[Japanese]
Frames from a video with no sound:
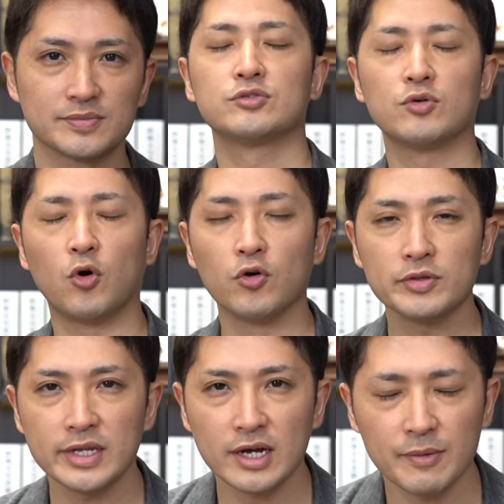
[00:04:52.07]
その
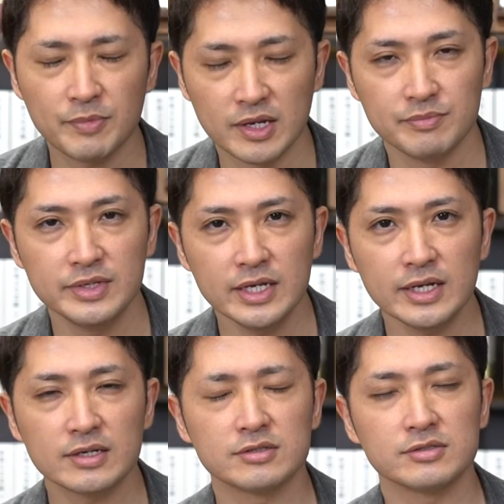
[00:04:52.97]
本音がやっぱね、見え
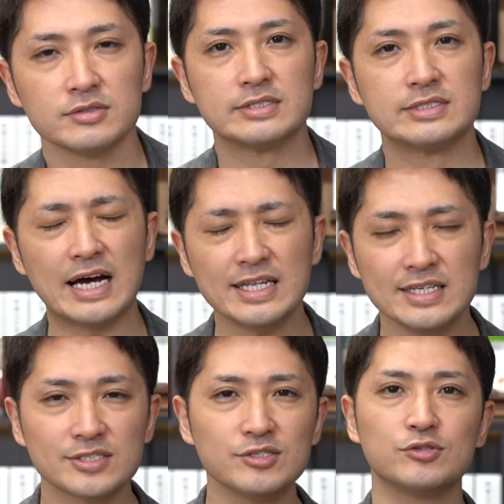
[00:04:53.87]
なくなり
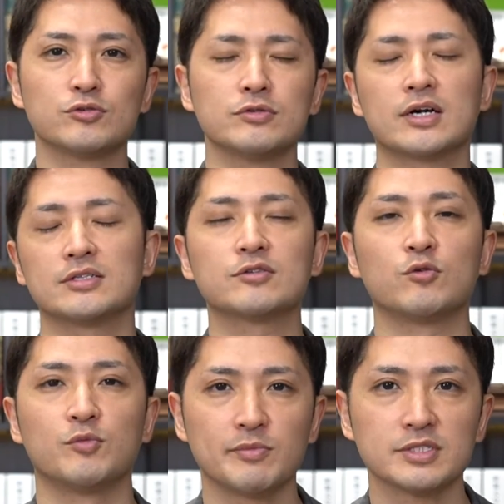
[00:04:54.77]
やすい世の中だと
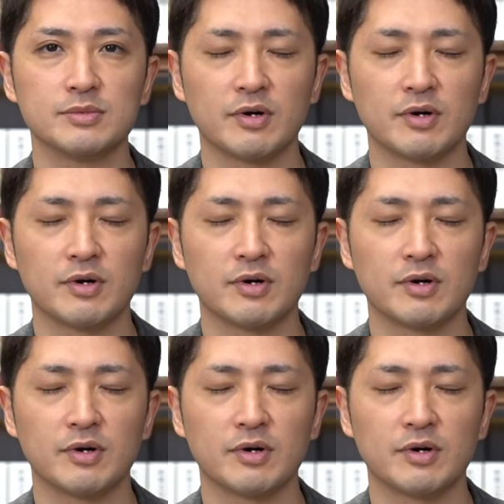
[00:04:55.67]
思います。